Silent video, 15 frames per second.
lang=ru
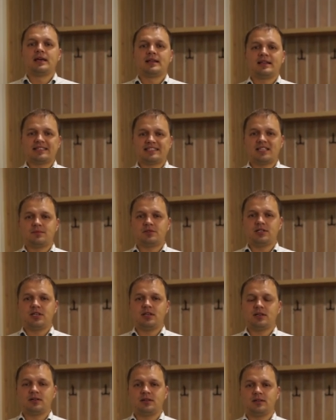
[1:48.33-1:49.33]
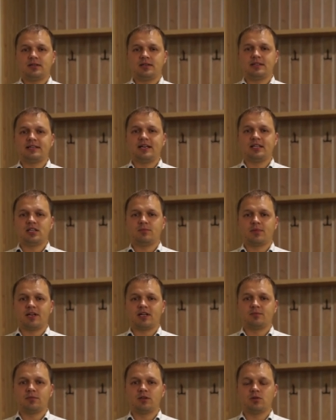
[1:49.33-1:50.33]
На самом деле э, данный
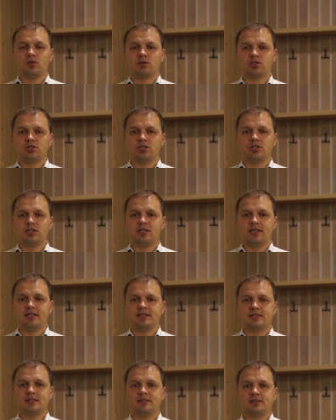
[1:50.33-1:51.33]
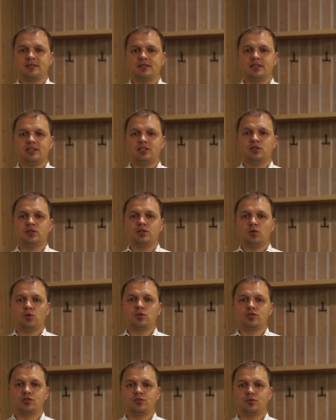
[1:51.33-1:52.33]
проект был очень интересен и
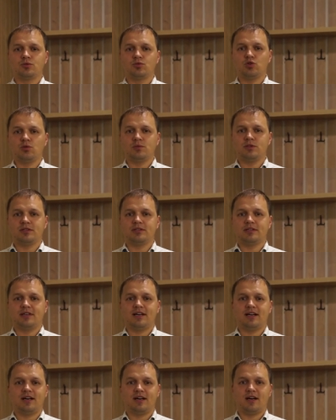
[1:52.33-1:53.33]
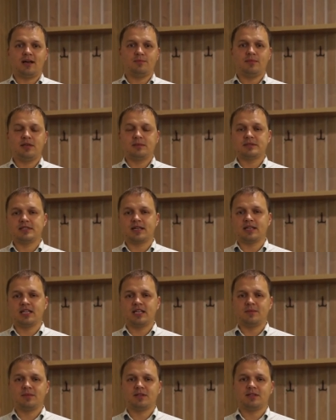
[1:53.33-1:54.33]
очень удобен э, обеим
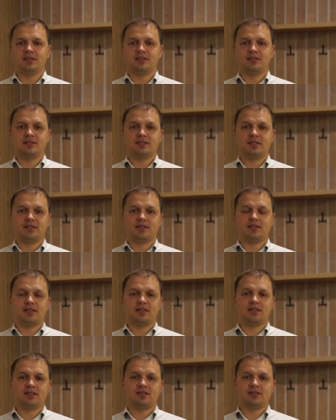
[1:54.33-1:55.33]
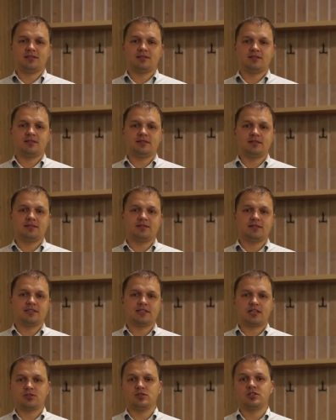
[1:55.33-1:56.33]
сторонам, э, так как
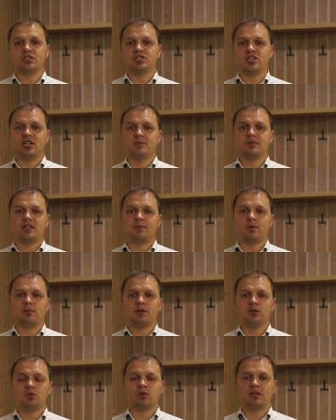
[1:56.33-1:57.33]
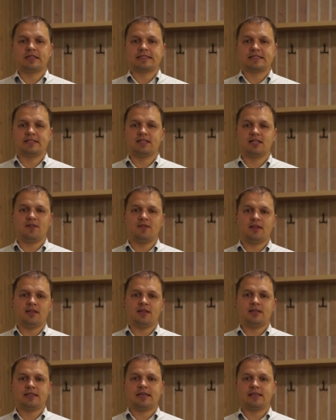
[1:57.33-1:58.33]
сразу на начальном этапе было у нас
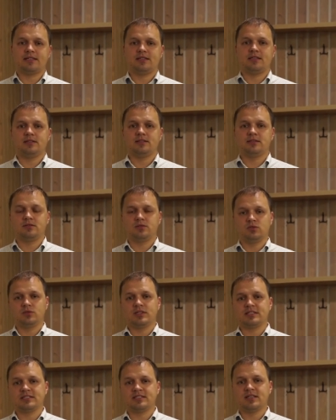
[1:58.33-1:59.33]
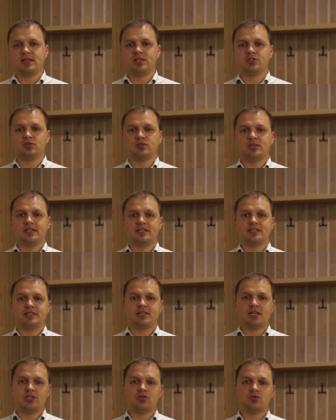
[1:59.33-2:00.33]
доверие, как и у нас к заказчику, так и
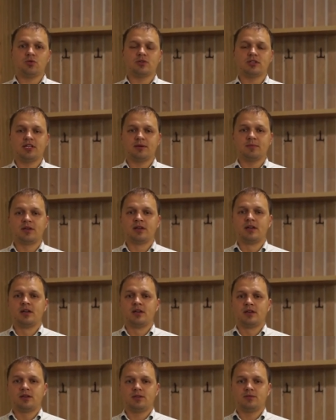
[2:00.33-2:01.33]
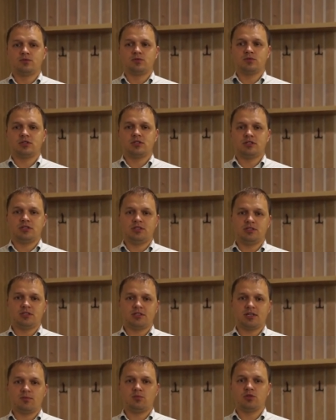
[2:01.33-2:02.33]
заказчику к нам. Вот. И
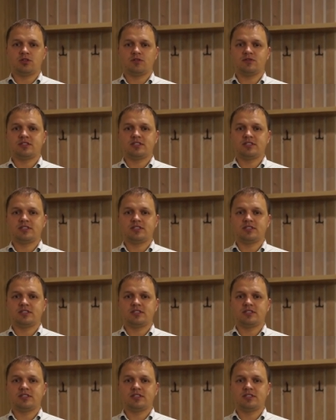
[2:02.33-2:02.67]
работа в